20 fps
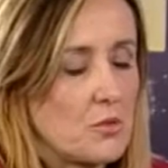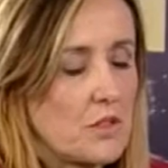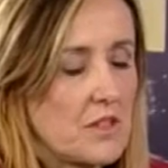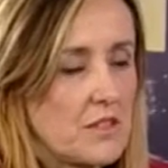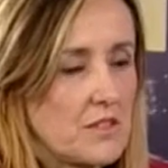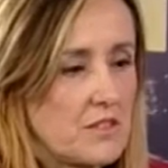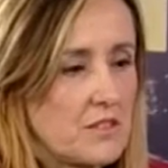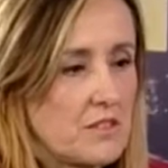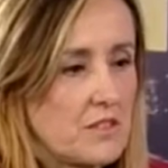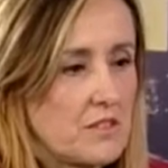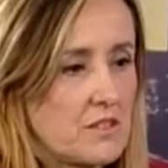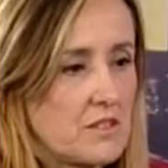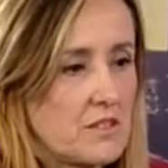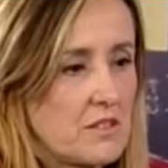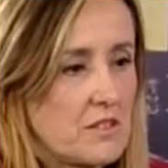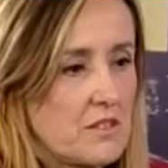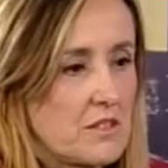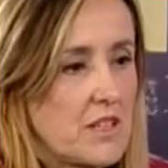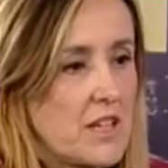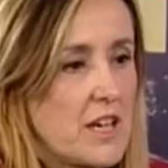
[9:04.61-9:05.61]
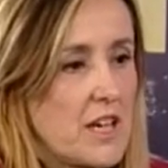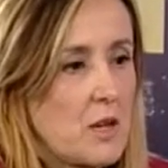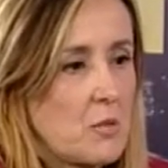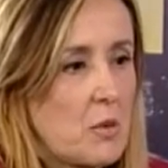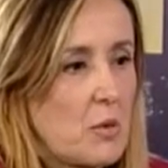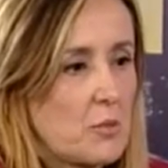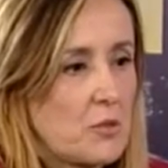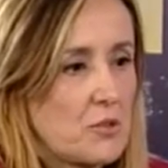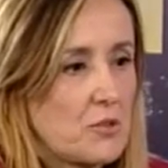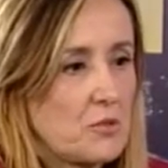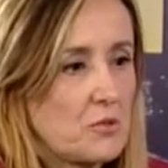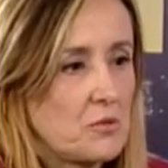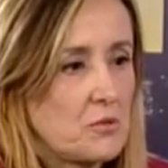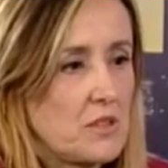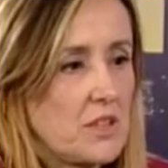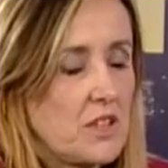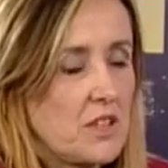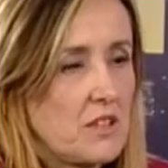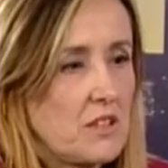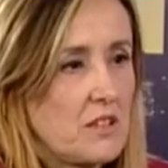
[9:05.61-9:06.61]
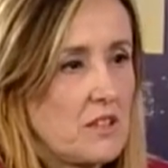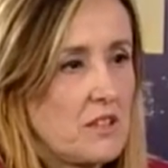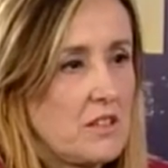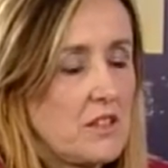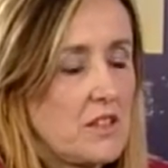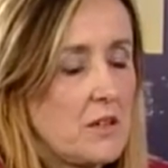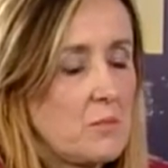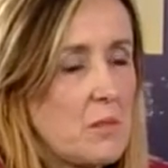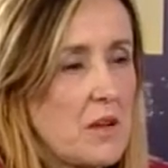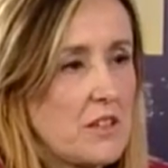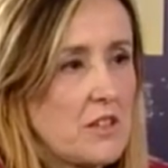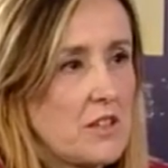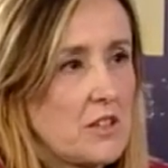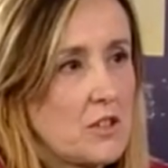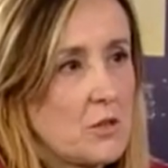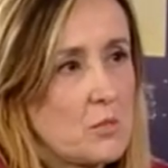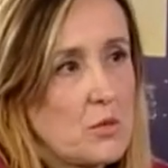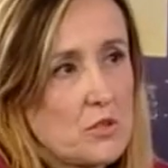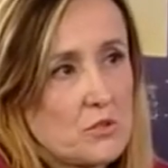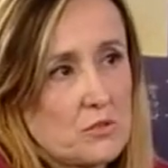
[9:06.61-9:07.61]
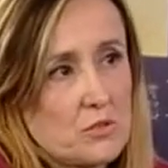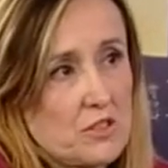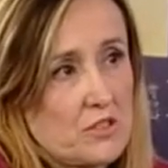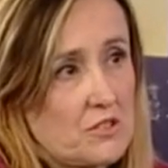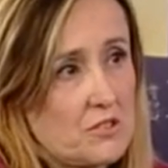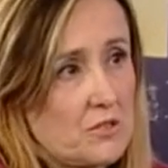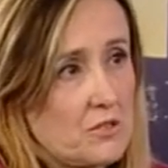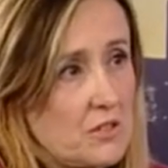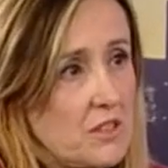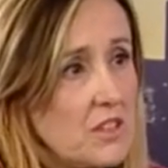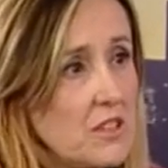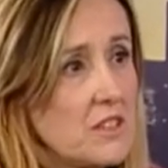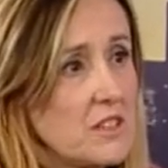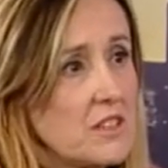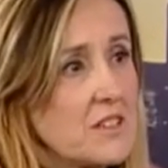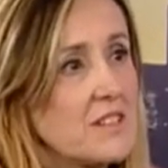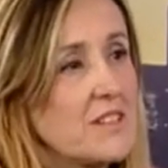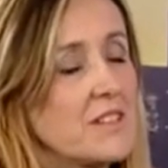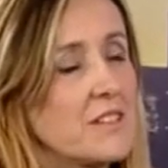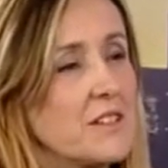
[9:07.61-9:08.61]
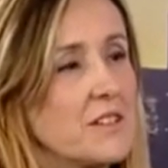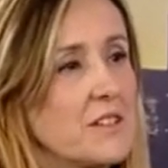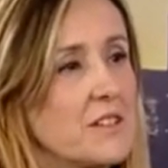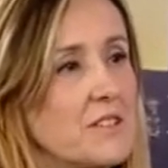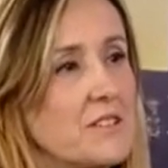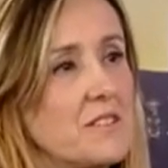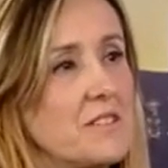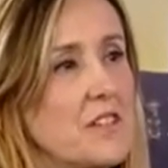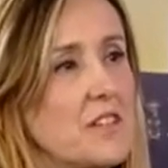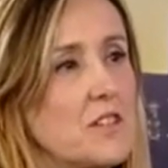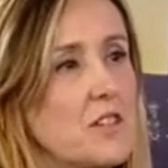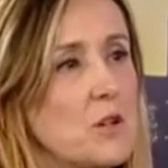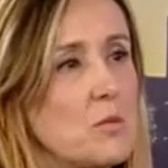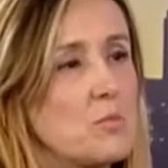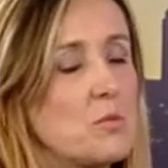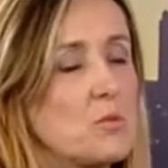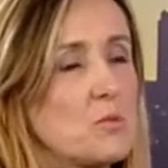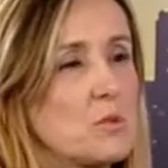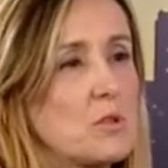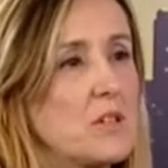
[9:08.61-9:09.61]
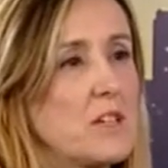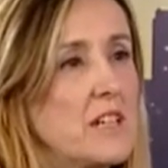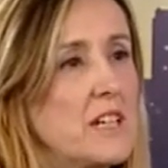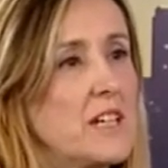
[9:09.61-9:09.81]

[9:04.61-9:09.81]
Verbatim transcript: Jest po prostu nie, nie ma niedoboru insuliny, tylko jest niedobór